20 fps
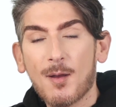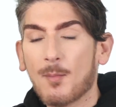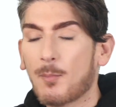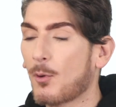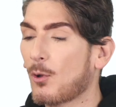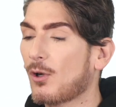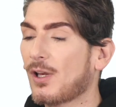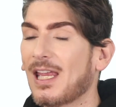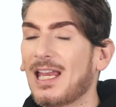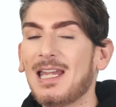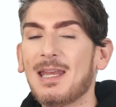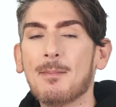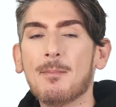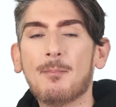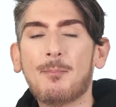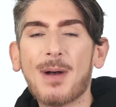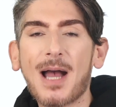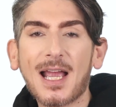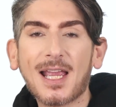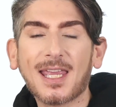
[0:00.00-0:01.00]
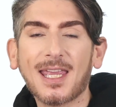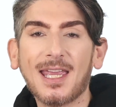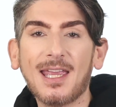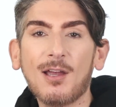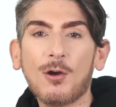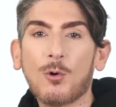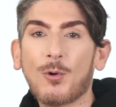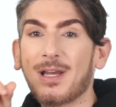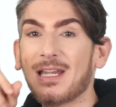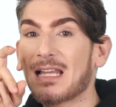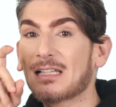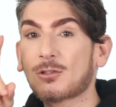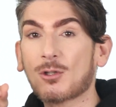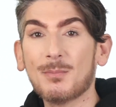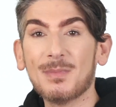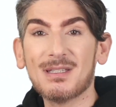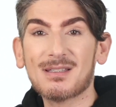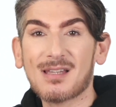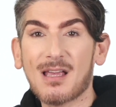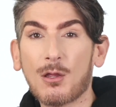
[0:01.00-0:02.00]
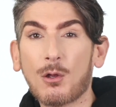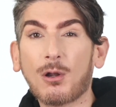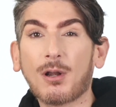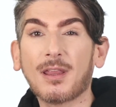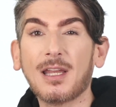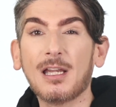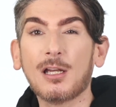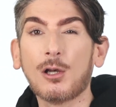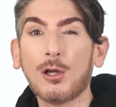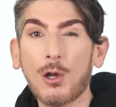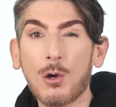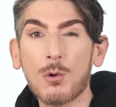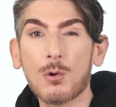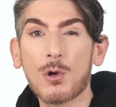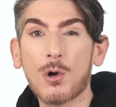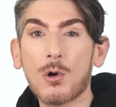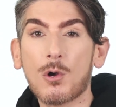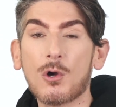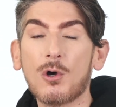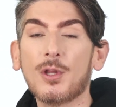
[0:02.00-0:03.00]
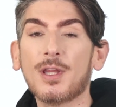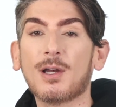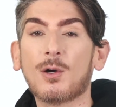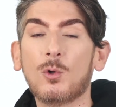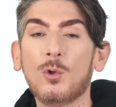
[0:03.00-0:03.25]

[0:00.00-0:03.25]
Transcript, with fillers: Porque el empaque o el atomizador del Glow Coco de